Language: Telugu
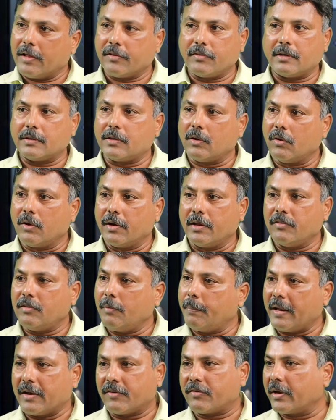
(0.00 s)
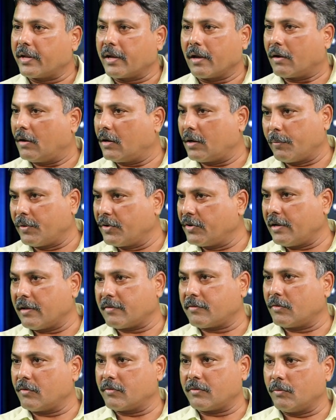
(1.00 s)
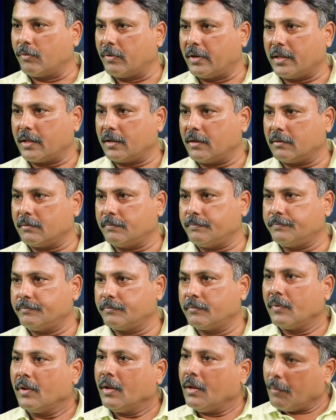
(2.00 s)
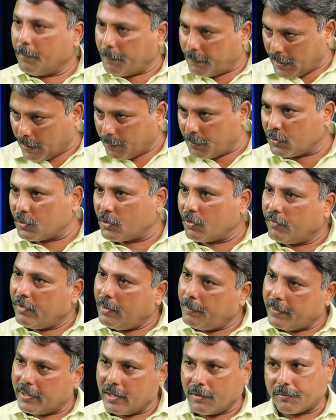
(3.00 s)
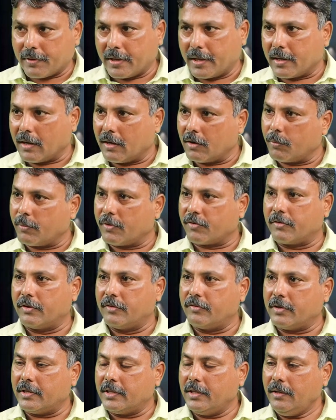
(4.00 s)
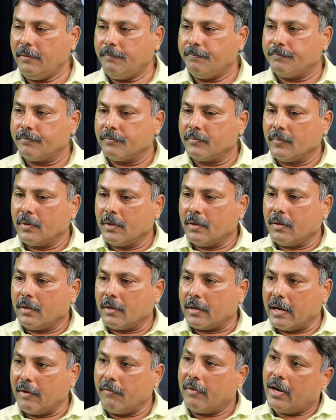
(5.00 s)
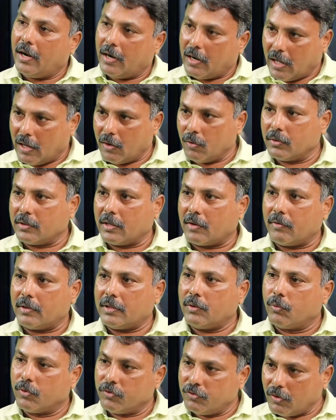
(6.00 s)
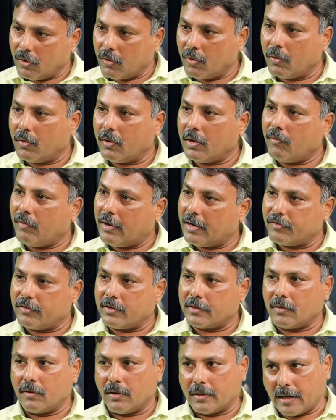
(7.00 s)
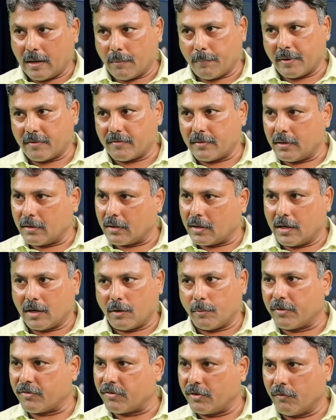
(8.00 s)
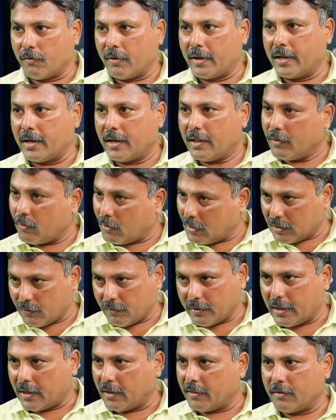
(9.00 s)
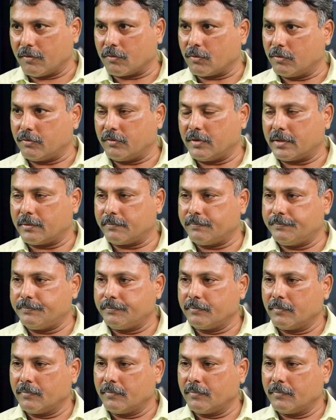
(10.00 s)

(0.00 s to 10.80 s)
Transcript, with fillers: వాళ్ళ జీతంలో నుంచి పెన్షన్కి కంట్రిబ్యూట్ చేయాల్సిన అవసరం ఉండేది కాదు ప్రభుత్వమే పీఎఫ్కి కంట్రిబ్యూషన్ ఇచ్చేది రెండు వేల నాలుగు తర్వాత ఉద్యోగులు కూడా వాళ్ళ జీతంలో టెన్ పర్సెంట్ కంట్రిబ్యూషన్ ఇవ్వాలి అనేది కొత్త విధానం తీసుకొచ్చారు